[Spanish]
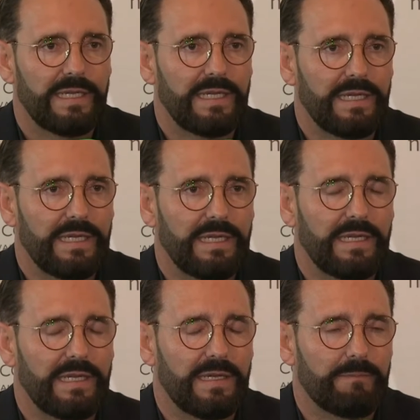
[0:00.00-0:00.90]

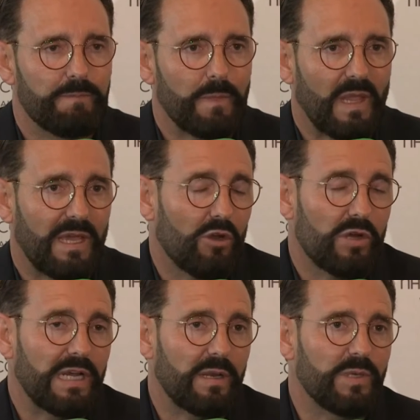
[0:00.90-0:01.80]
eh,
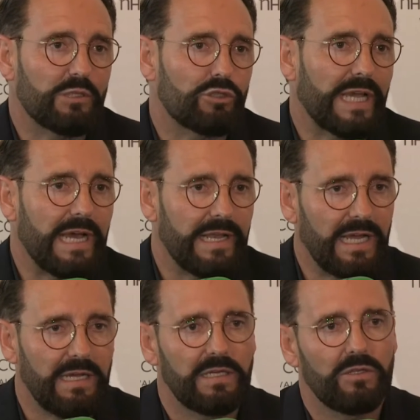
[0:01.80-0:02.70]
creo que el respeto se
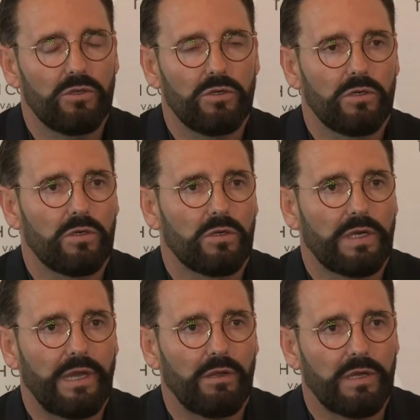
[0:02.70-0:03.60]
gana. Yo
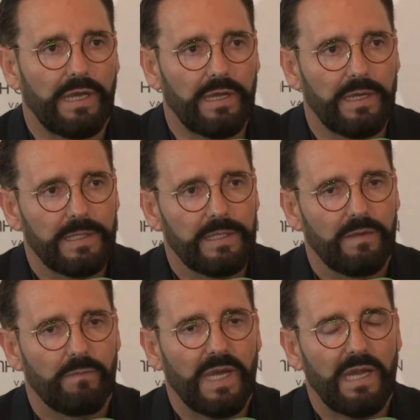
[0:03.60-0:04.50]
creo que
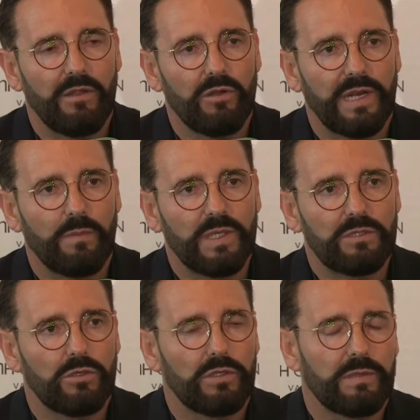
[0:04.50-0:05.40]
me he ganado el
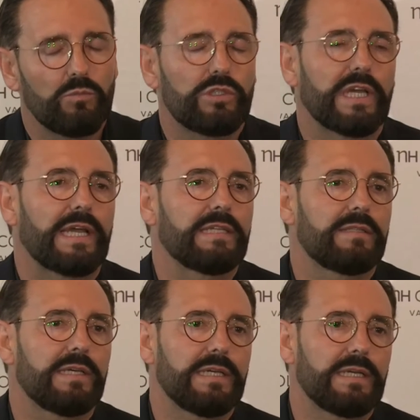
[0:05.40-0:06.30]
respeto de mucha
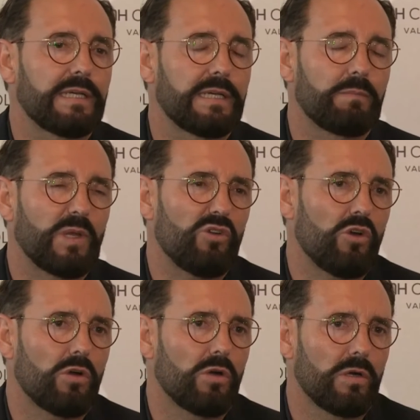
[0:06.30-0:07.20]
gente, pero
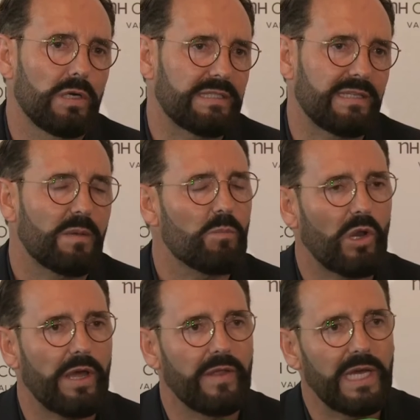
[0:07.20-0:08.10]
no esta
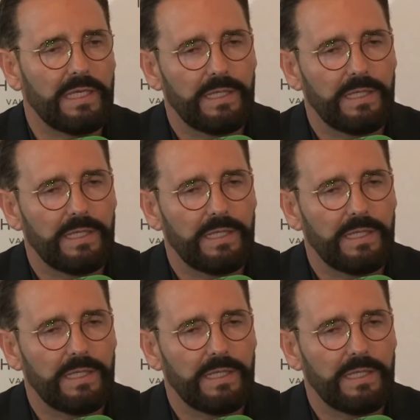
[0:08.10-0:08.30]
temporada.